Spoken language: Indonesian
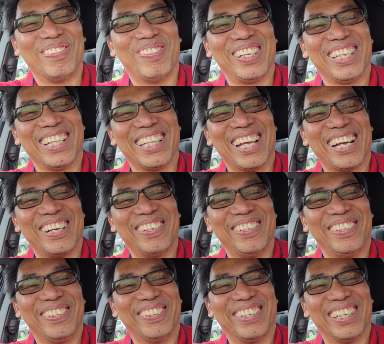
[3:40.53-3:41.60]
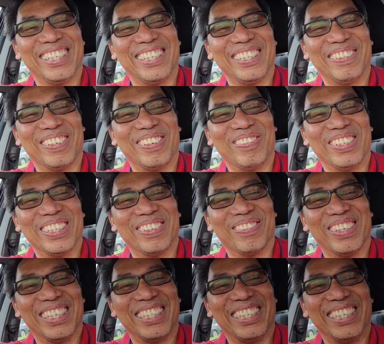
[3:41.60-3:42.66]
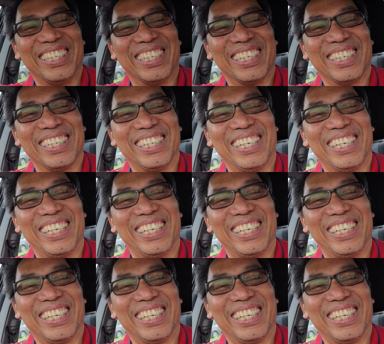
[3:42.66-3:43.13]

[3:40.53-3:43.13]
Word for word: rupanya takut juga si suami sama istrinya